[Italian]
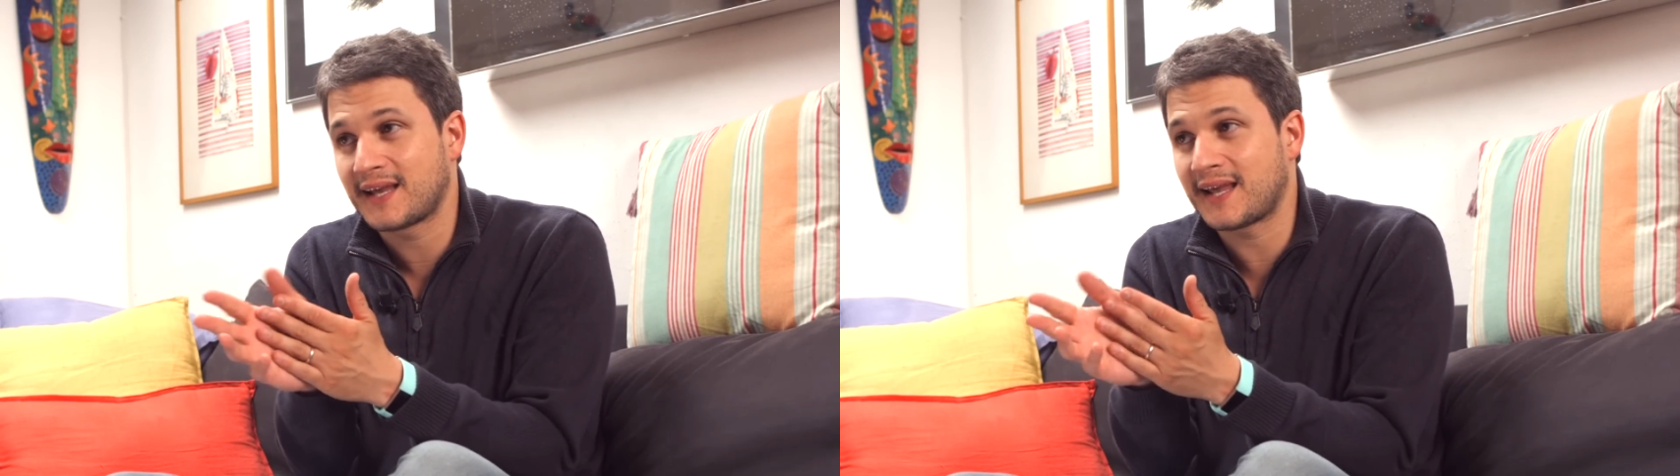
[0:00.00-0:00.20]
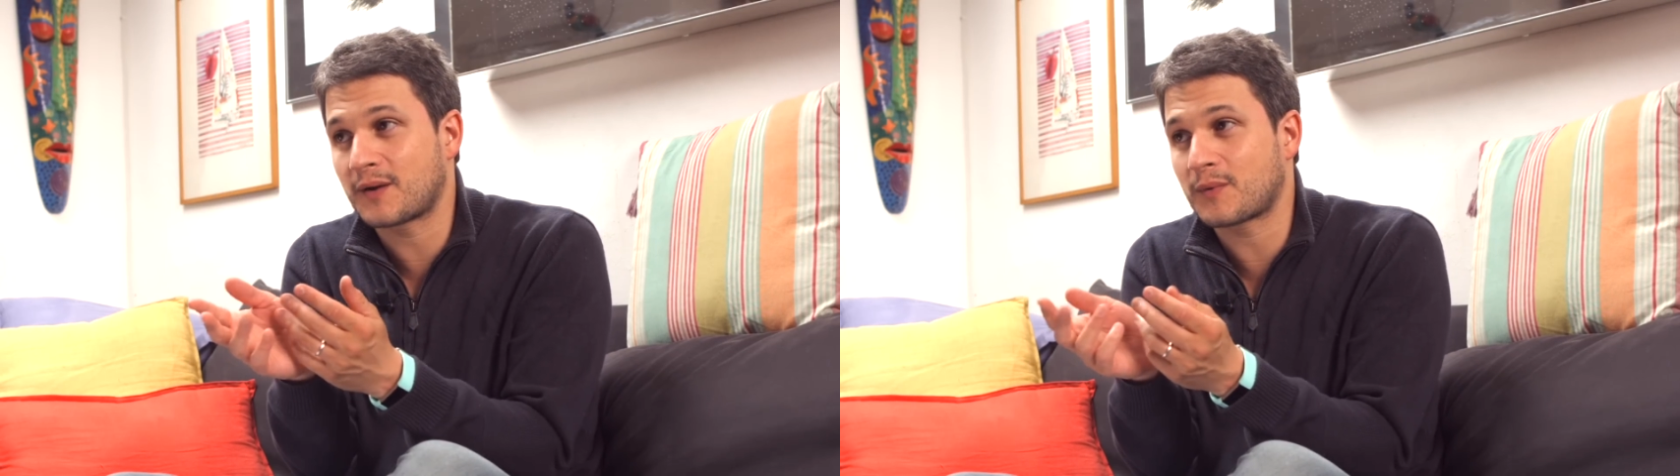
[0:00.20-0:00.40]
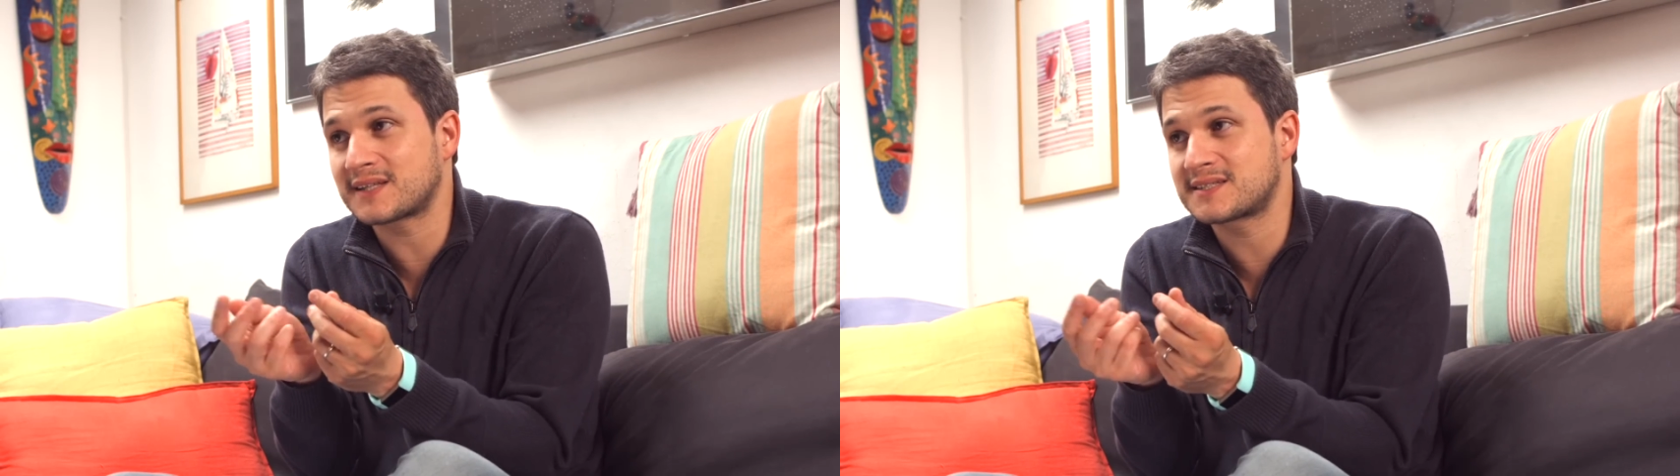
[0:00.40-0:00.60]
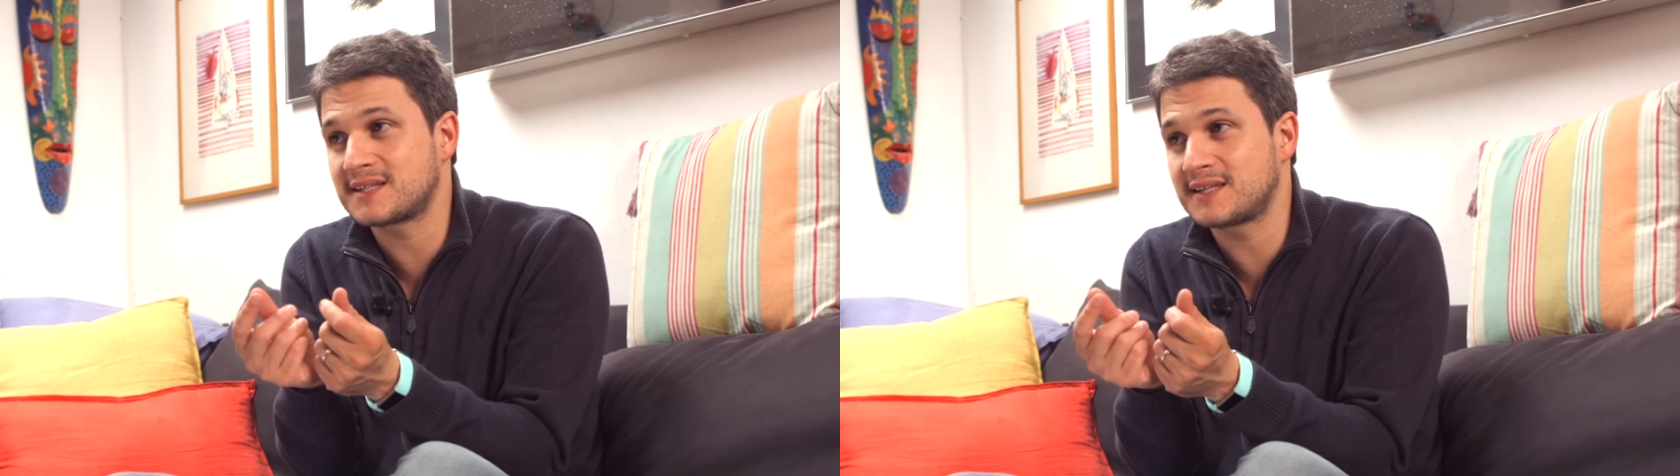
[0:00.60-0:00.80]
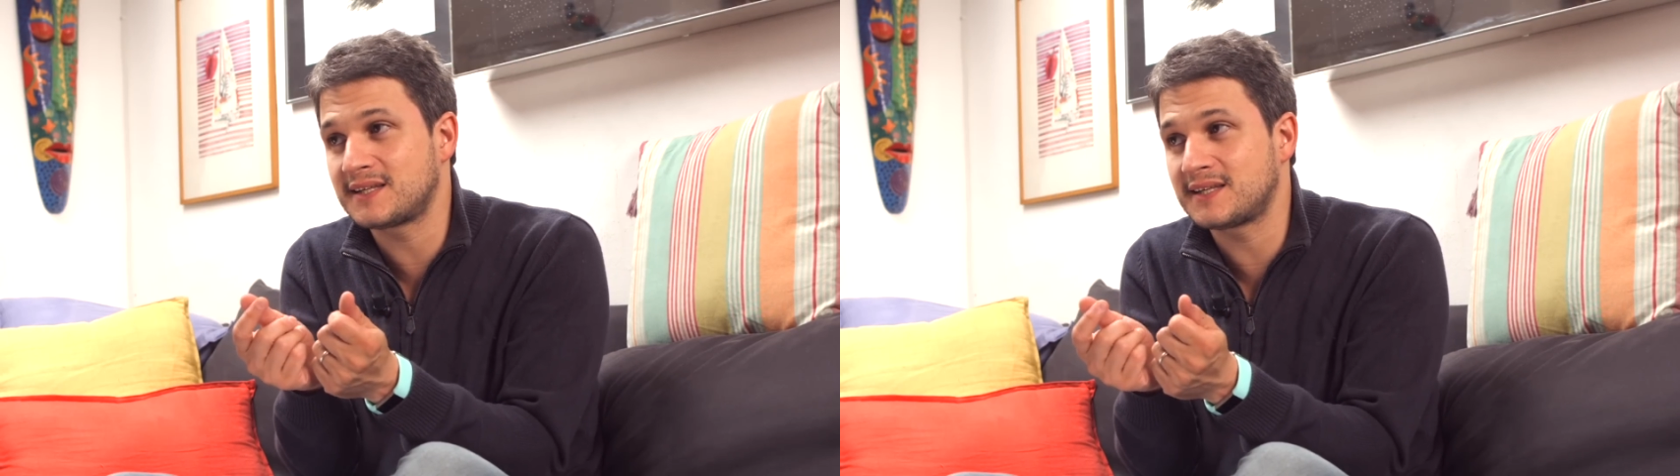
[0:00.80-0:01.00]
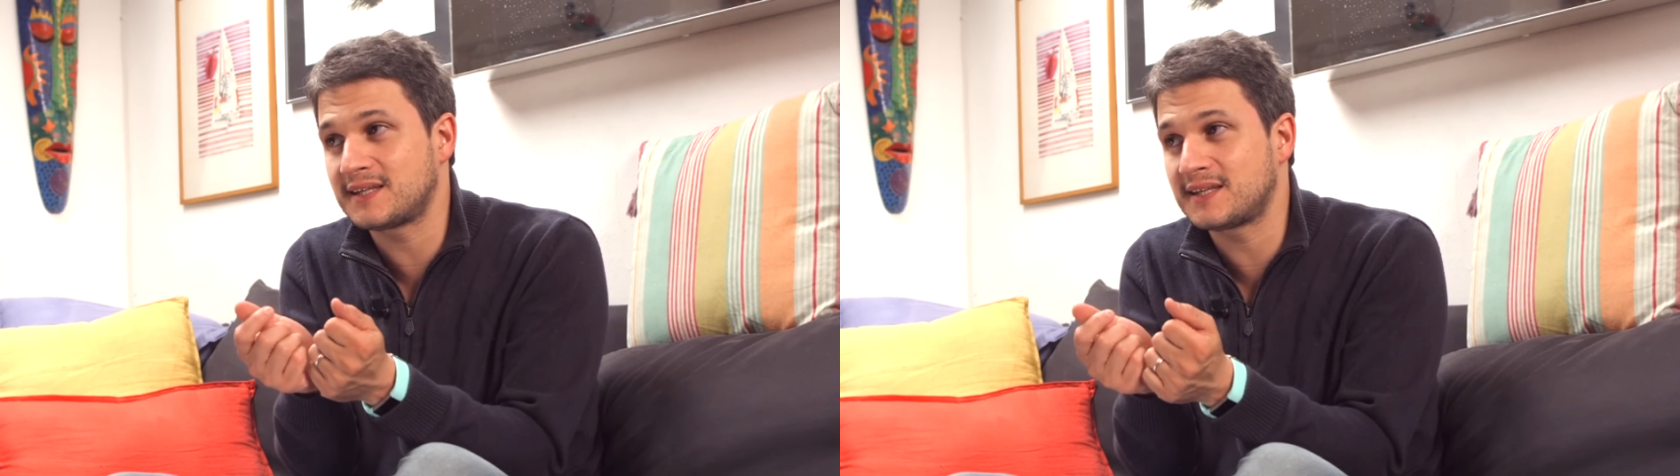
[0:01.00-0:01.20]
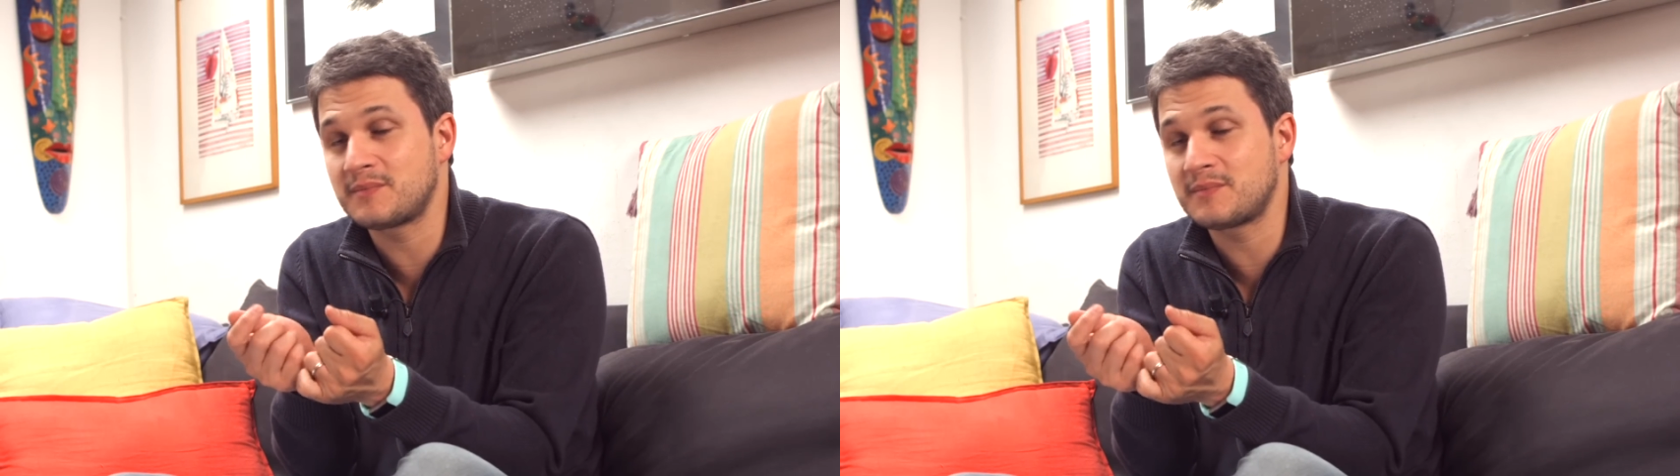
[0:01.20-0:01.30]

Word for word: e quasi